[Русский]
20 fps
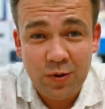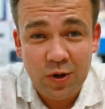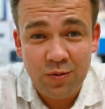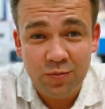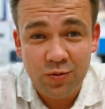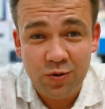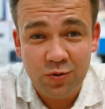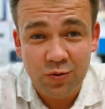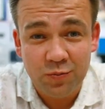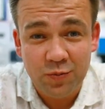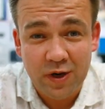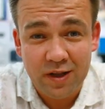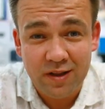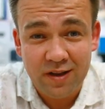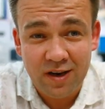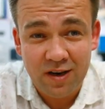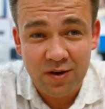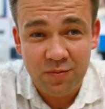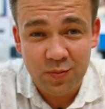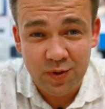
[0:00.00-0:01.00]
моем
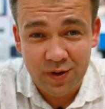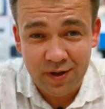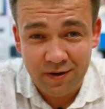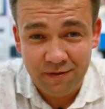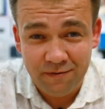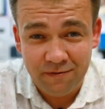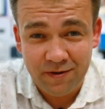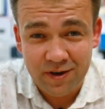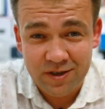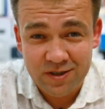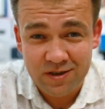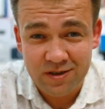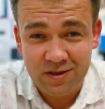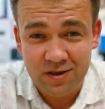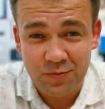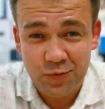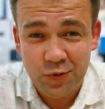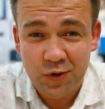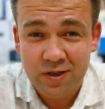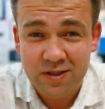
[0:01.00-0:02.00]
YouTube-канале была важная
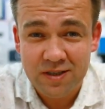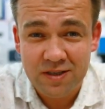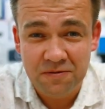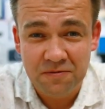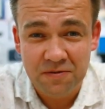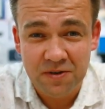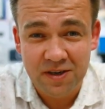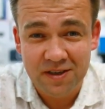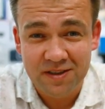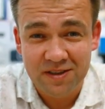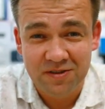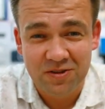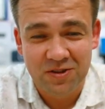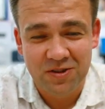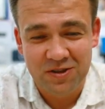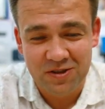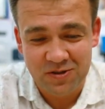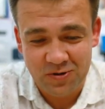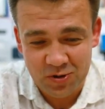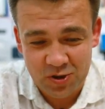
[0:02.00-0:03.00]
для меня цифра, это
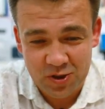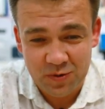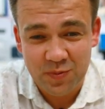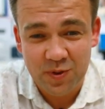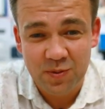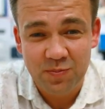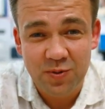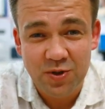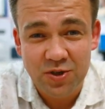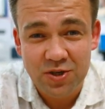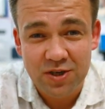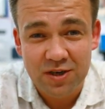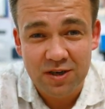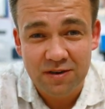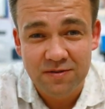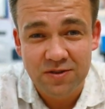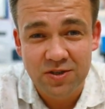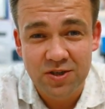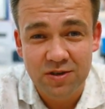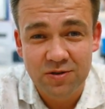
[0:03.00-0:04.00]
1000
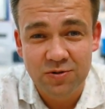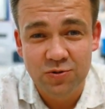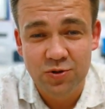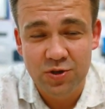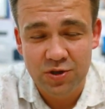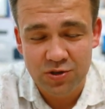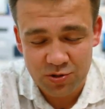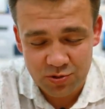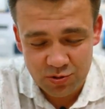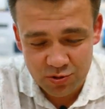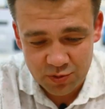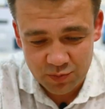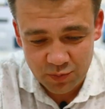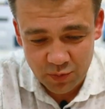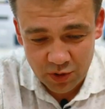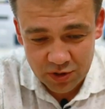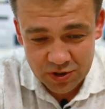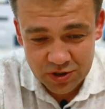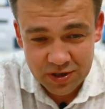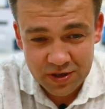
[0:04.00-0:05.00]
подписчиков, сейчас уже чуть-чуть
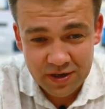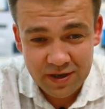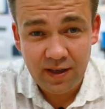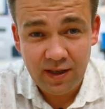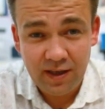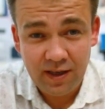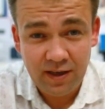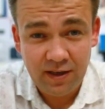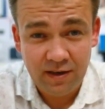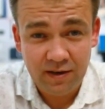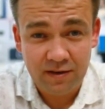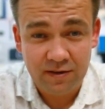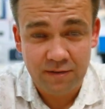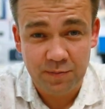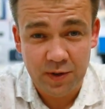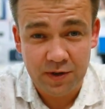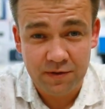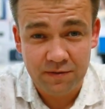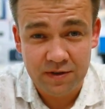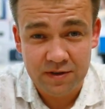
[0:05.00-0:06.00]
больше. И
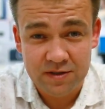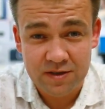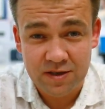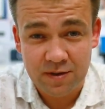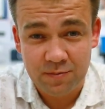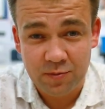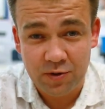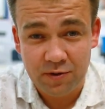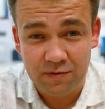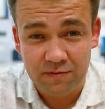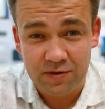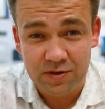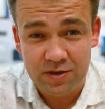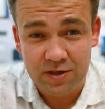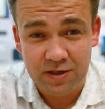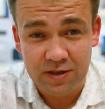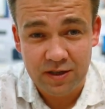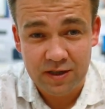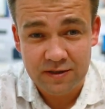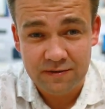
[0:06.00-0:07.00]
впервые со мной
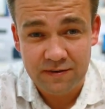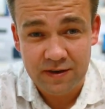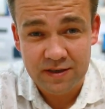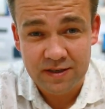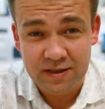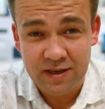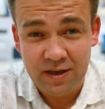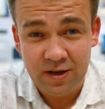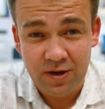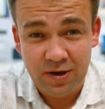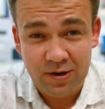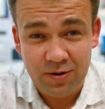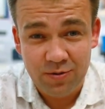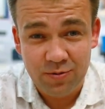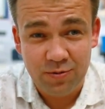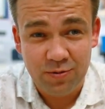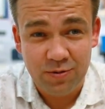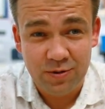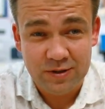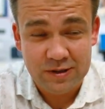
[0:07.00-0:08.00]
вышли на связь
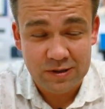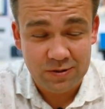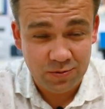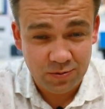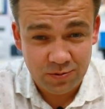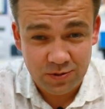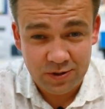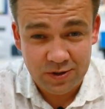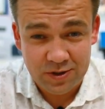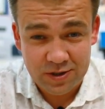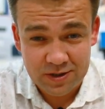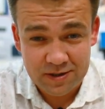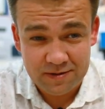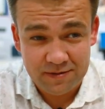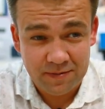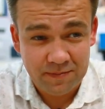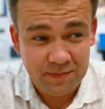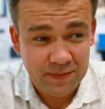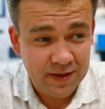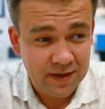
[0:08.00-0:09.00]
о
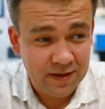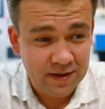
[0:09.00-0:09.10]
сотрудничестве.